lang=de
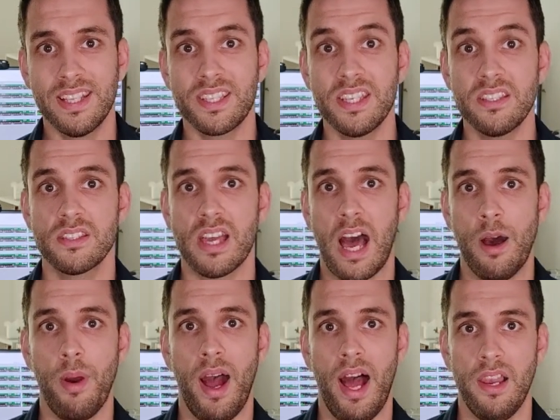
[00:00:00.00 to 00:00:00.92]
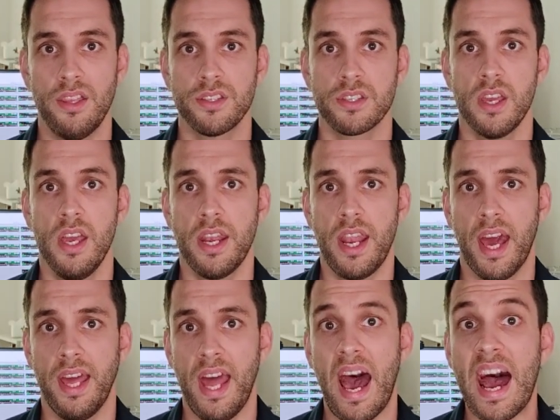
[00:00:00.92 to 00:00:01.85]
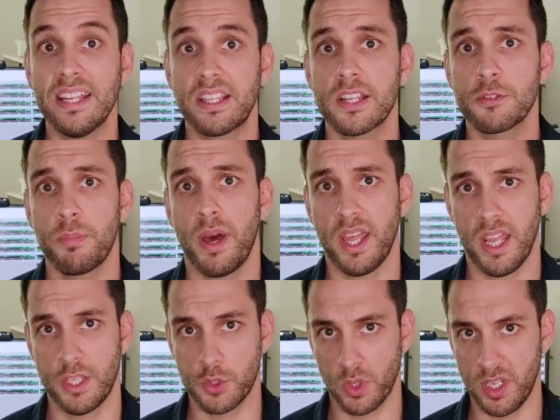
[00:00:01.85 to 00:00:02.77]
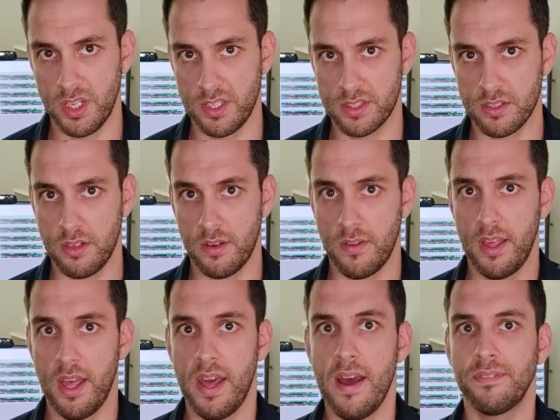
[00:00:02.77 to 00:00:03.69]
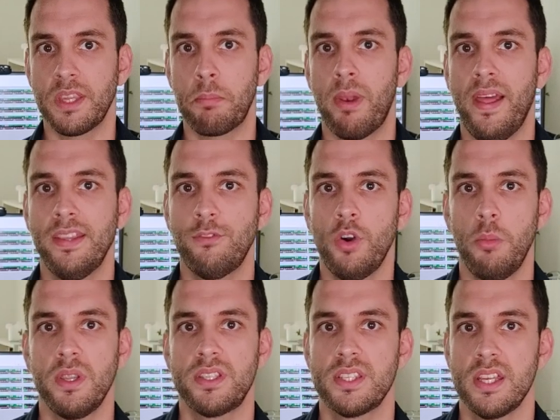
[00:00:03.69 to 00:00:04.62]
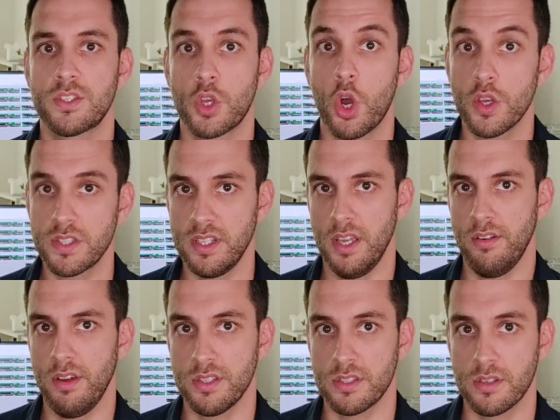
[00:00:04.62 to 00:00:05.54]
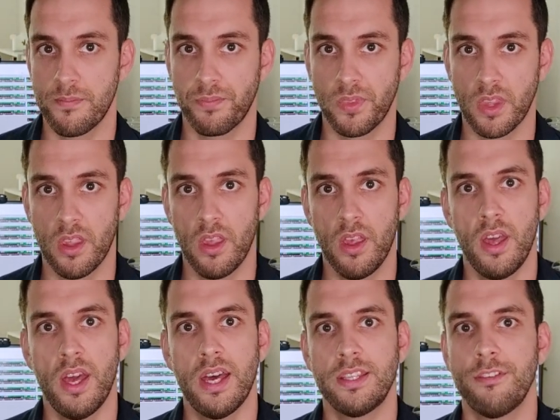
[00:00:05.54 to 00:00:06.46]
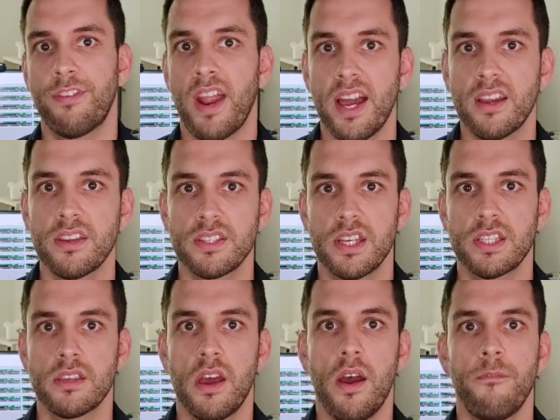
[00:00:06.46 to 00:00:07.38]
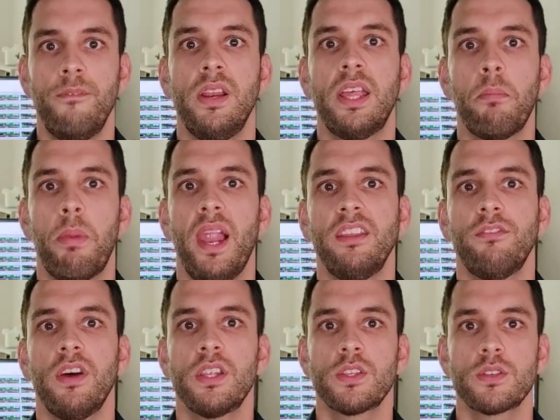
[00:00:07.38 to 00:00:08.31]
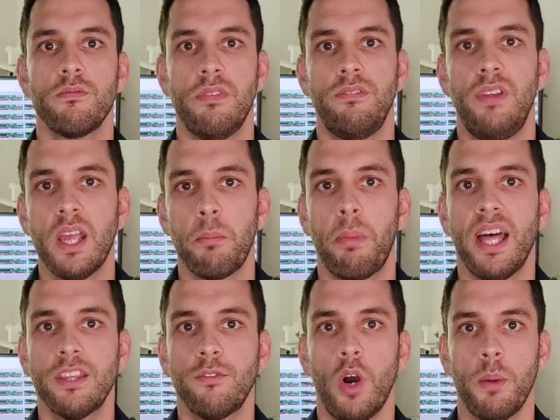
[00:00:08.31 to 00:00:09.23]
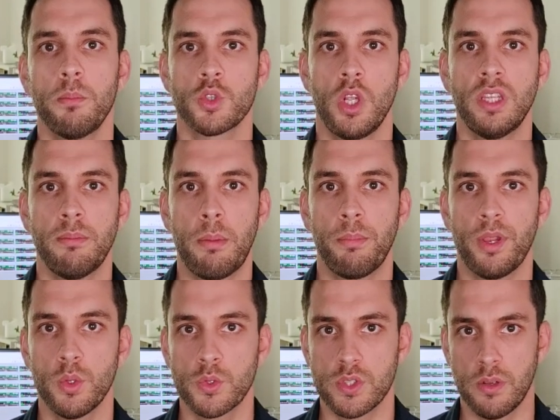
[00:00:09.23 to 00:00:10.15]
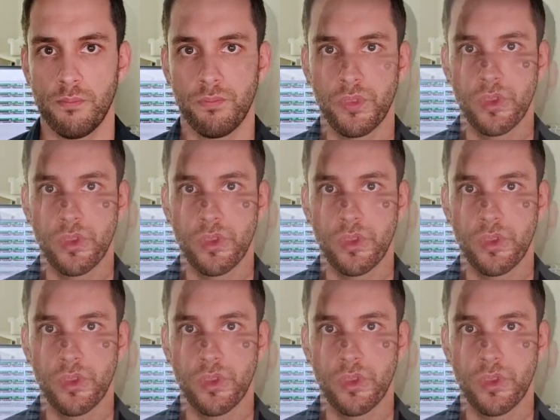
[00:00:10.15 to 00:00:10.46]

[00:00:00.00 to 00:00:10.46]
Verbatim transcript: Dies ist aber alles nach einer Eintrittsbarriere zu genießen. Die Plattformlizenz kostet ja was. Die Frage ist jetzt, welche Plattform, welche Plattform sollte man benutzen?